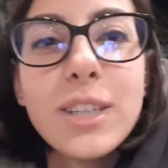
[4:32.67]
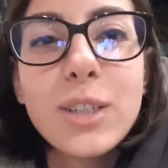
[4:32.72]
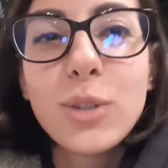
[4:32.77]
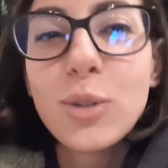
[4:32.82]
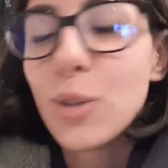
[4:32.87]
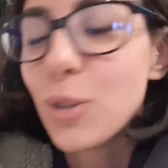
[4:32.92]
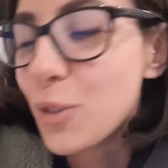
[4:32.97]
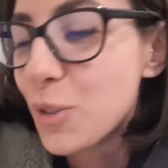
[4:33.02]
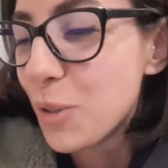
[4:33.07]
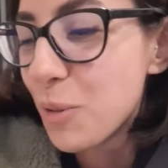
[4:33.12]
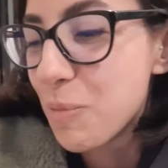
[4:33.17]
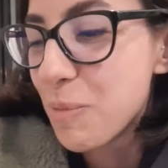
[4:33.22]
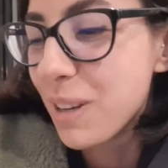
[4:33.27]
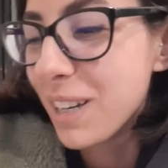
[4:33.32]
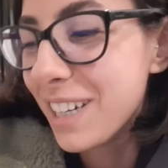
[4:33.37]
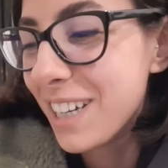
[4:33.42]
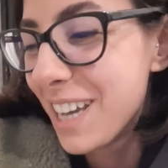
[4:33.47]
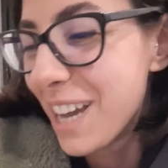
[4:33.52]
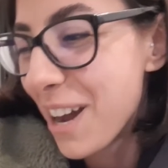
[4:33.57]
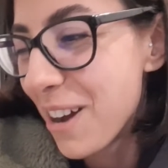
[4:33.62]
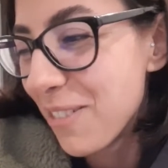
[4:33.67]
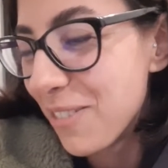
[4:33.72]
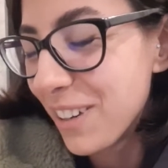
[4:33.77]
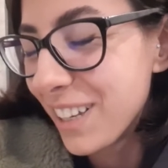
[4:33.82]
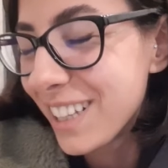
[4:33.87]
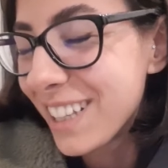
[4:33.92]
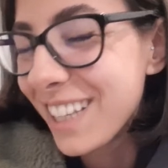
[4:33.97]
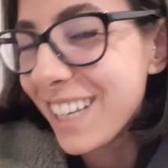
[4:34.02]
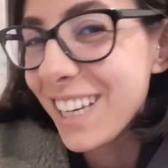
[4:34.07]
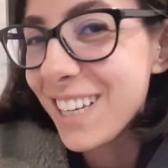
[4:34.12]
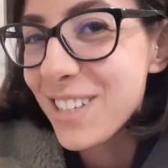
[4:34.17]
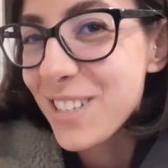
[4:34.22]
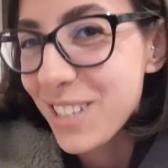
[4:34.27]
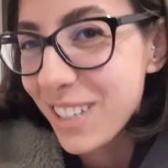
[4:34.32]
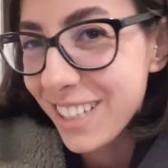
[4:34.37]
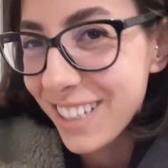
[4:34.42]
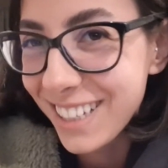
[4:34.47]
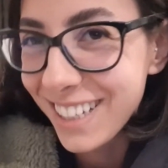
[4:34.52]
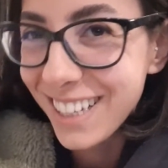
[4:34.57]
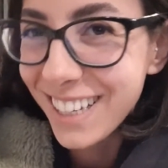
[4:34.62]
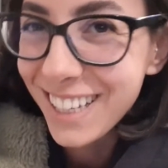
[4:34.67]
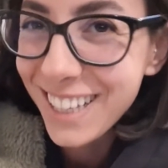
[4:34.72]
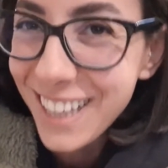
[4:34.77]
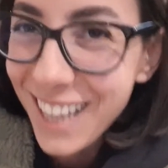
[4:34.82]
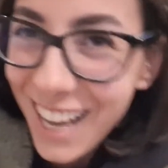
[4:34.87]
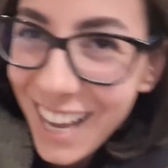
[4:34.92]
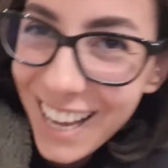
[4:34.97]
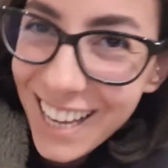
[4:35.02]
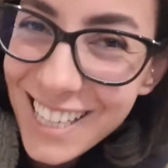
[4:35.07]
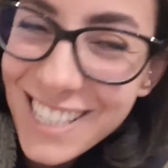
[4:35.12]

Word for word: Küçük bir kıyafet değişikliğinden